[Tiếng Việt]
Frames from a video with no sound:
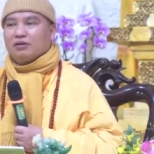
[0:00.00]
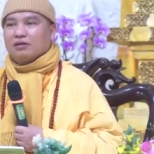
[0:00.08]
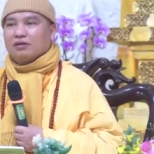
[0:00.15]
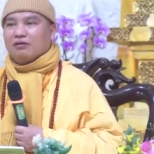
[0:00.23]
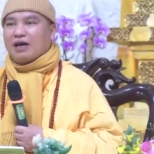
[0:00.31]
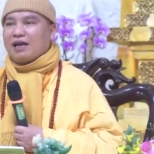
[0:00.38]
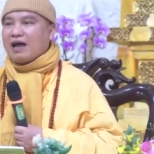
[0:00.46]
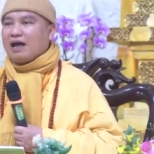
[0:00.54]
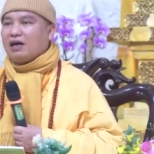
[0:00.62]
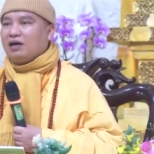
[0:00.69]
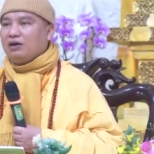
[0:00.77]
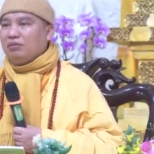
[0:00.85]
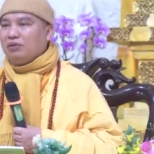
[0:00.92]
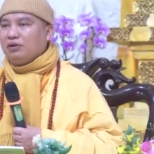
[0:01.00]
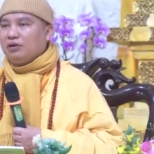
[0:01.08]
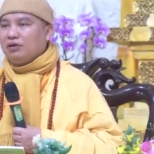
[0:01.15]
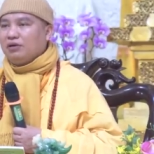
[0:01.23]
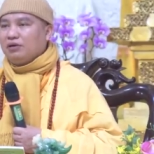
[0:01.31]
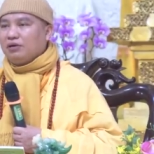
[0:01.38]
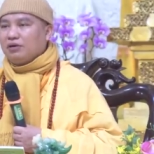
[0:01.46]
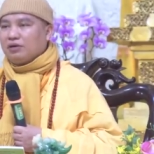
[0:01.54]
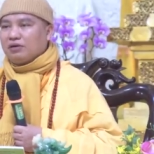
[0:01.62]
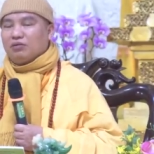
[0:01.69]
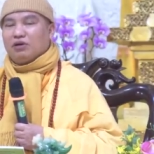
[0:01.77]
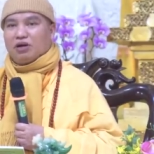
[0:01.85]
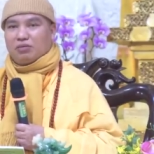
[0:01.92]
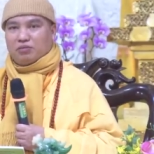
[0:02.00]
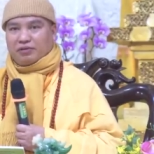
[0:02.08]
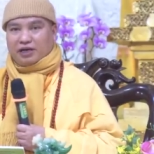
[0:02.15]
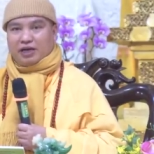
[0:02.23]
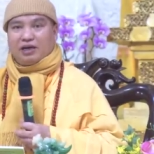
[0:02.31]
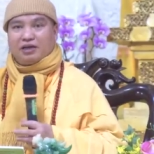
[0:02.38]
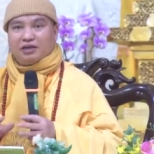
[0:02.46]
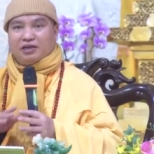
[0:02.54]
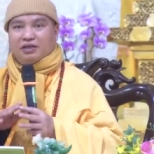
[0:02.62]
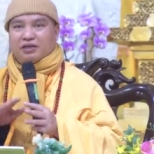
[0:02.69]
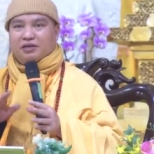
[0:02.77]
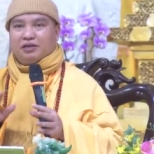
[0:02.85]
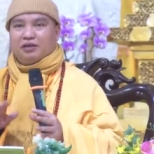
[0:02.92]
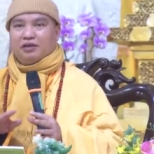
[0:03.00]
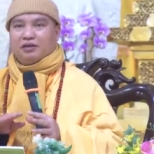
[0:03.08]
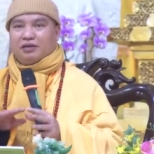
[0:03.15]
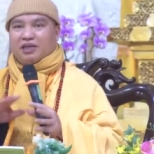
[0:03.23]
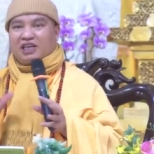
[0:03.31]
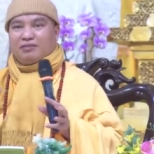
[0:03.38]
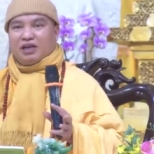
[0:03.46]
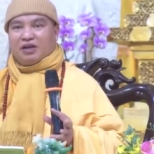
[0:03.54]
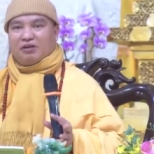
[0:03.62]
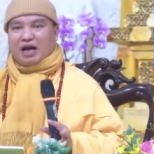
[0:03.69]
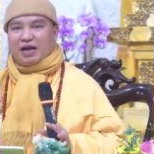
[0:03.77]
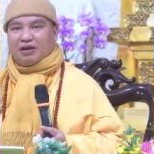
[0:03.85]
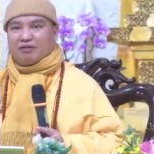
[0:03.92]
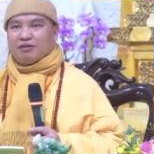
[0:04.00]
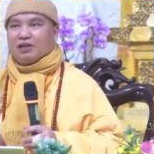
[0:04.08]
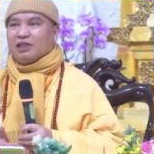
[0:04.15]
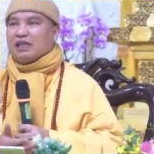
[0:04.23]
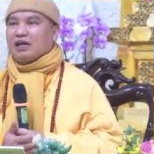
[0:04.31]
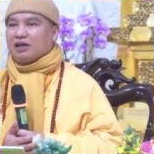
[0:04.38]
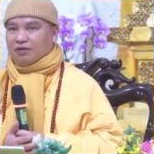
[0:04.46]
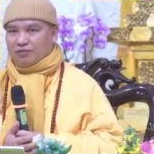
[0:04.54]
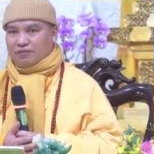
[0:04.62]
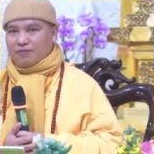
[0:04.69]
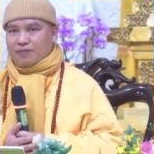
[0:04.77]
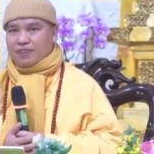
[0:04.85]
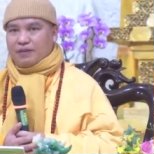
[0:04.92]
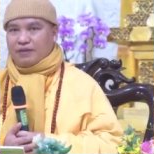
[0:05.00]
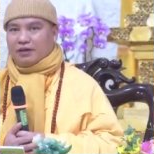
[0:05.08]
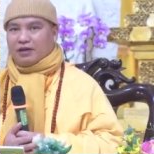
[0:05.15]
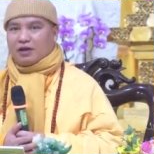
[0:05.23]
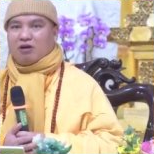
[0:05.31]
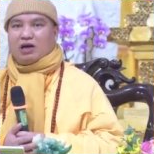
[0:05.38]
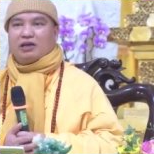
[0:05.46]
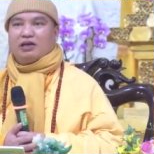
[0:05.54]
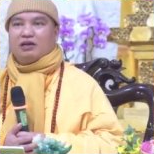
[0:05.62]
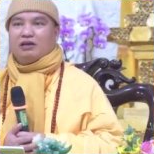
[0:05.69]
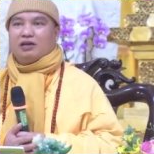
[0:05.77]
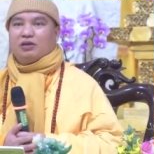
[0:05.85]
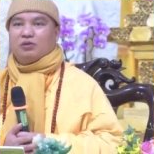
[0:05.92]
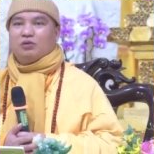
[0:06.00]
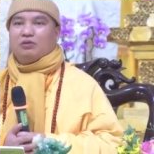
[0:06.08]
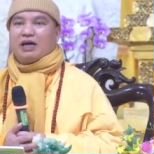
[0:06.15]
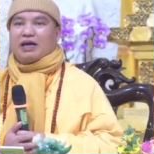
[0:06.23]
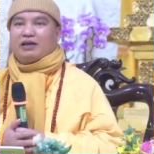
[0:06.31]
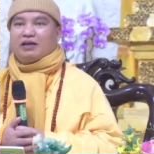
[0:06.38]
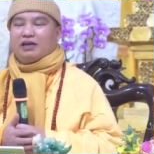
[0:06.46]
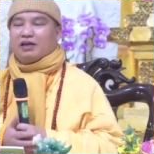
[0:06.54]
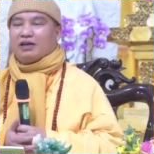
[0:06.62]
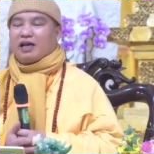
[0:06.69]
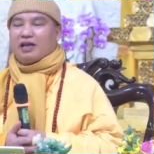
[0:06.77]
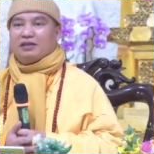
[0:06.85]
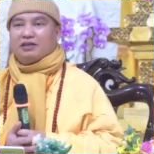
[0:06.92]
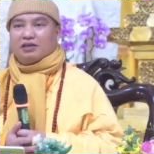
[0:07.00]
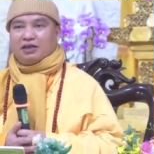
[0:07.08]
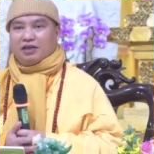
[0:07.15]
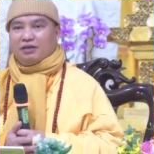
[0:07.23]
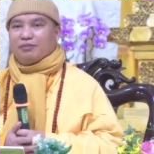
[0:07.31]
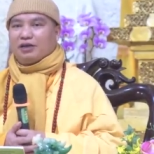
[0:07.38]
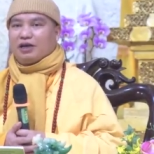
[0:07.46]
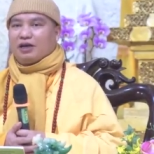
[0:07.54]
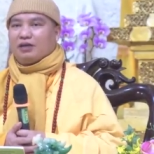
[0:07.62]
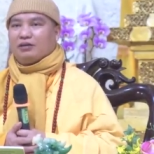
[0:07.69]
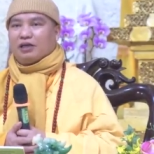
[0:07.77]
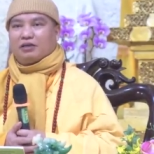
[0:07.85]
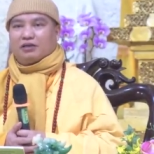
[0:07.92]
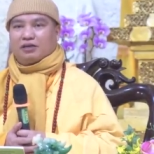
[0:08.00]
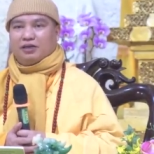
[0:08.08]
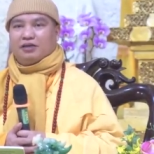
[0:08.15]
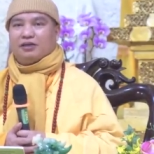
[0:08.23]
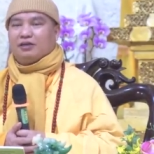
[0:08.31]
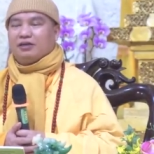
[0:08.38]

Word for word: có an lạc không cũng không đấy là những gì những cái bên ngoài nó còn tác động còn người tu đạt đến cái cảnh giới mà tịch tịnh